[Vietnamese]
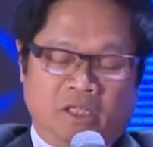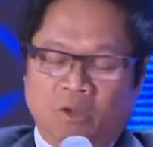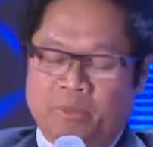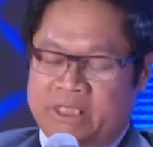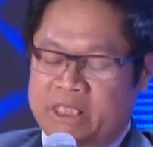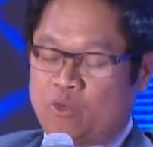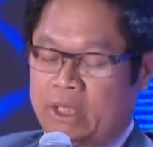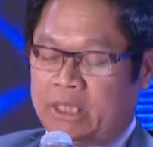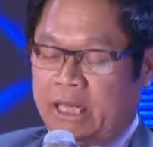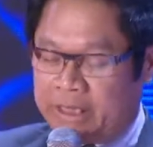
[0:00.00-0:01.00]
nếu mà chính
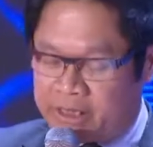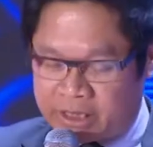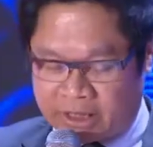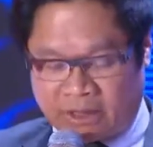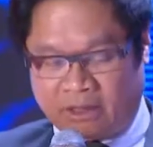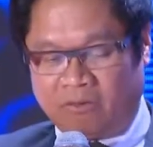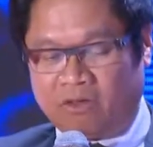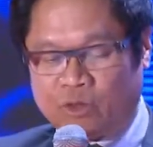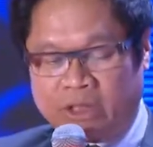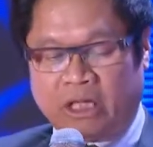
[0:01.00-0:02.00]
quyền hành xử
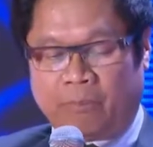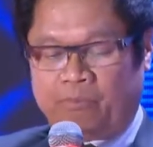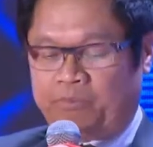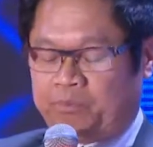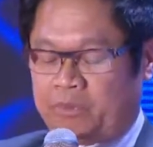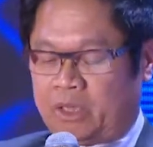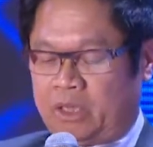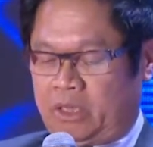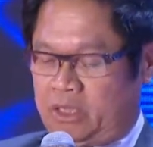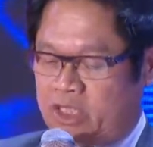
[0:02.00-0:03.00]
với doanh nghiệp
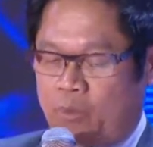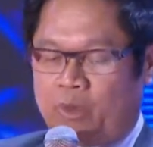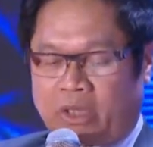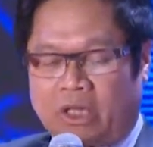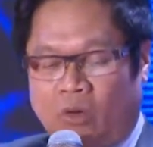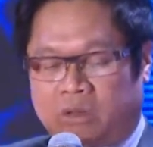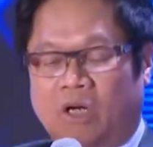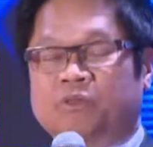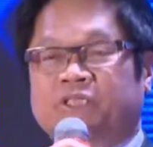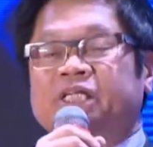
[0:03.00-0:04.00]
trong một cái cộng
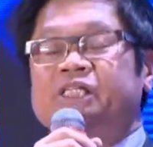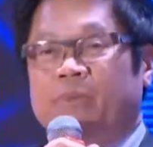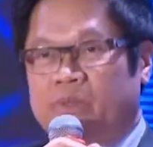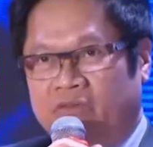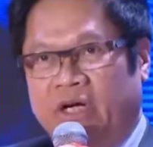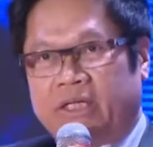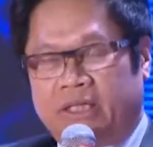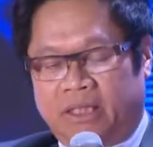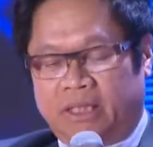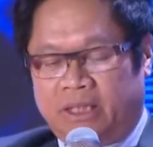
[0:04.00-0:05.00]
đồng trách nhiệm như vậy
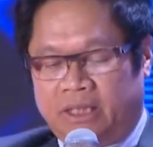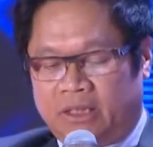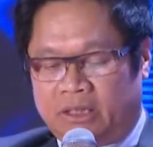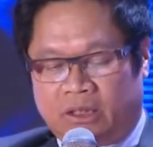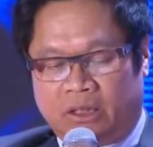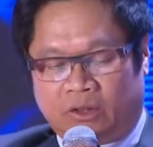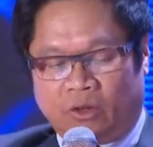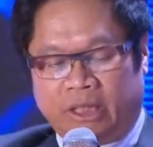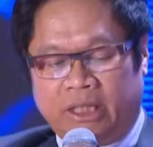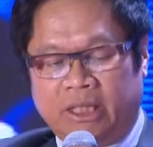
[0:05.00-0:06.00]
thì
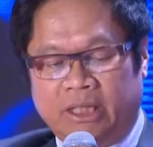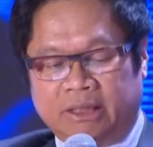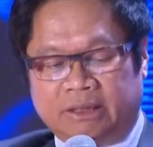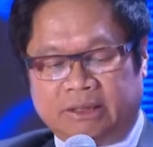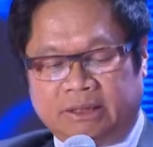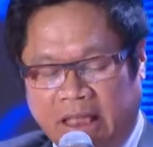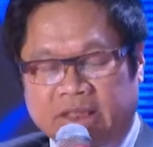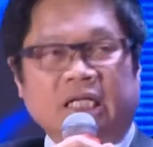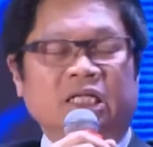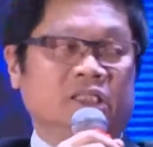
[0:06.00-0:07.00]
tôi nghĩ chắc
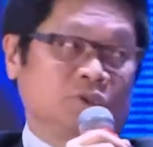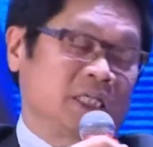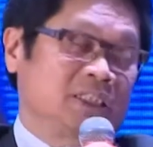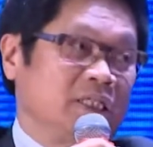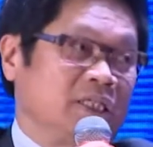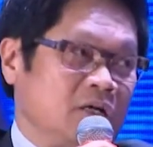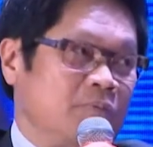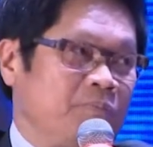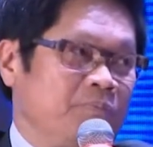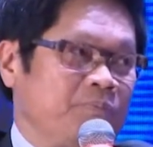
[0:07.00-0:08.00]
chắn chúng ta sẽ thành công